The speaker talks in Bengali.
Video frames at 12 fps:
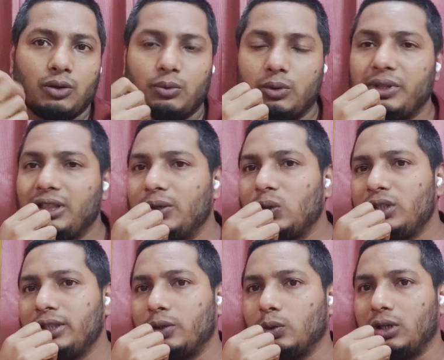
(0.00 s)
তার উপর ভিত্তি করে
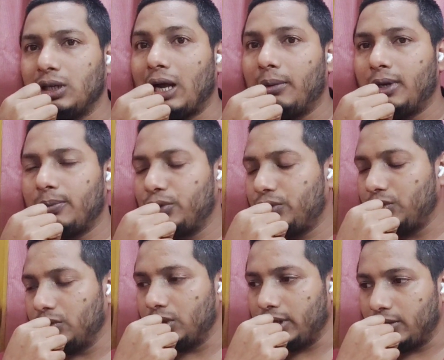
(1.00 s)
শিক্ষকদেরকে আবার
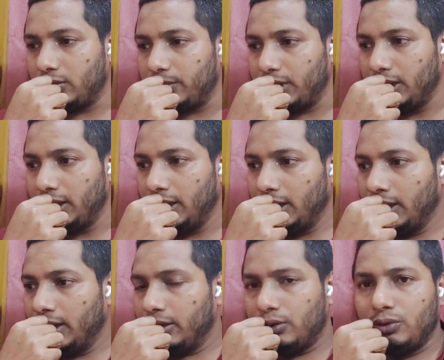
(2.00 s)
প্রশিক্ষণ দেওয়া হবে
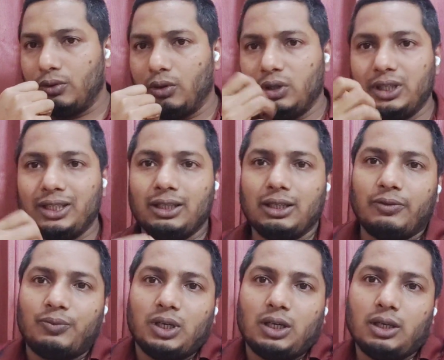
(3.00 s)
তো অলরেডি
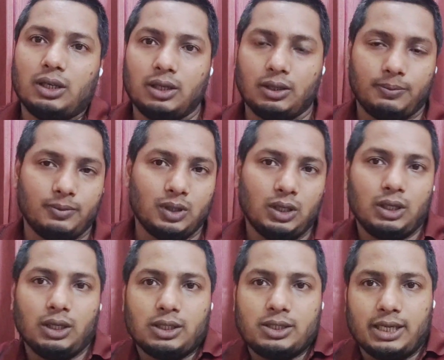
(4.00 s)
আপনার
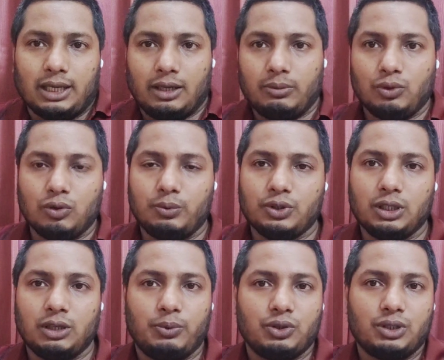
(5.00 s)
জেলা এবং
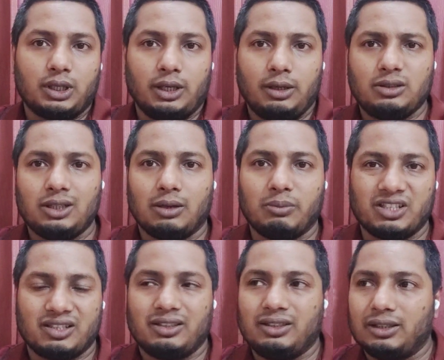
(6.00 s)
উপজেলা পর্যায়ে যারা
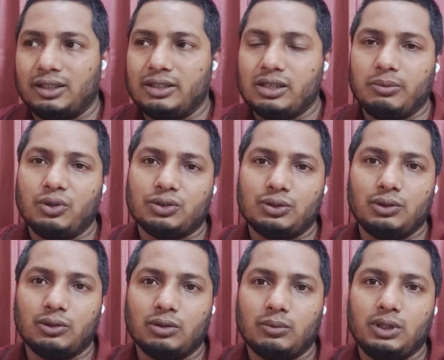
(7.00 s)
মাস্টার ট্রেনার হিসাবে
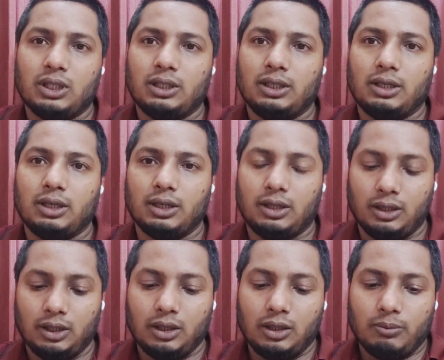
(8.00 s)
অংশগ্রহণ করবে তাদের
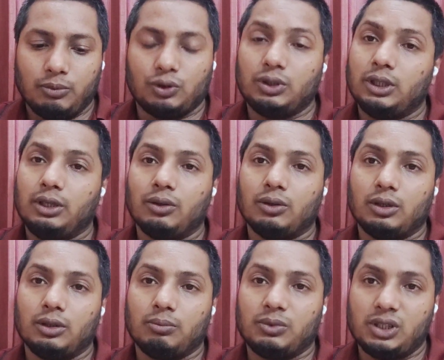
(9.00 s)
প্রত্যেকেরই
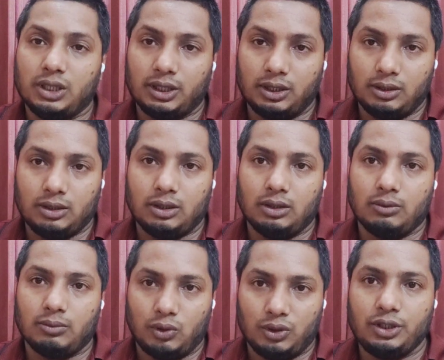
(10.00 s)
ট্রেনিং
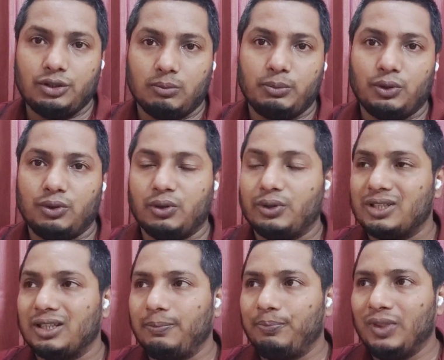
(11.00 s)
অলরেডি সম্পন্ন
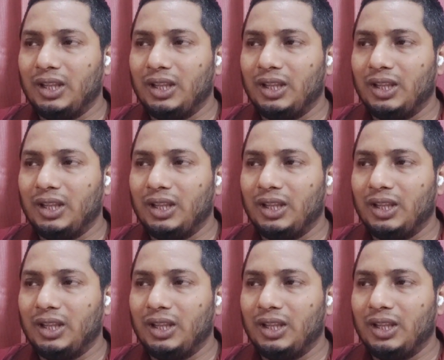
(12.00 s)
হয়েছে